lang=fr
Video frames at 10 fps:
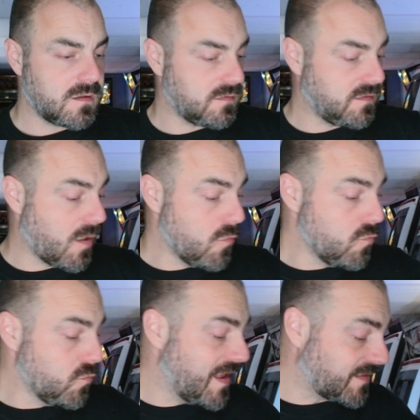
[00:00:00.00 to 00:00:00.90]
Il y a
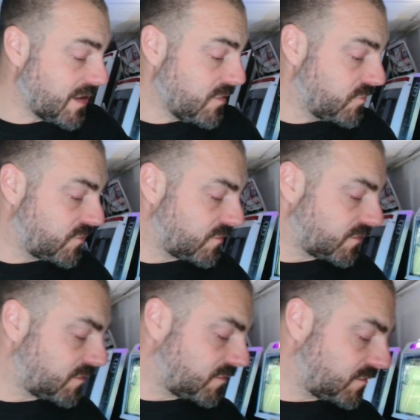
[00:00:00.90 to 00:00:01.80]
eu Data East
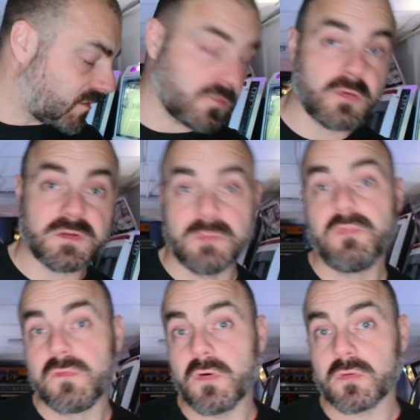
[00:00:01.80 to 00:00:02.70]
qui a sorti
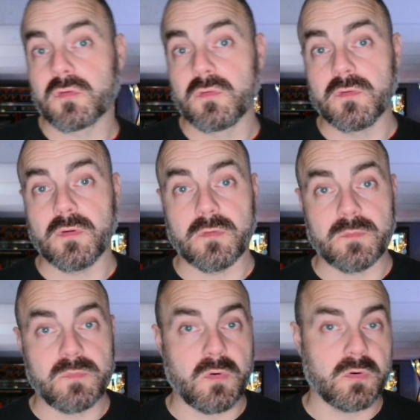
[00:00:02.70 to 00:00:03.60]
plusieurs jeux euh,
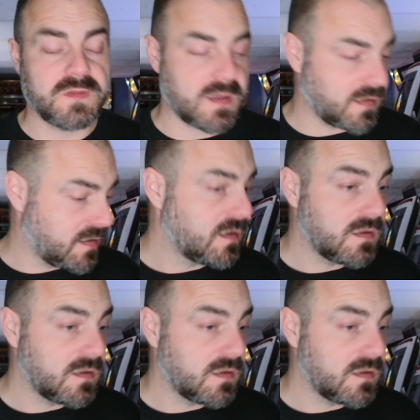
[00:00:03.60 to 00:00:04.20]
pour Rotary,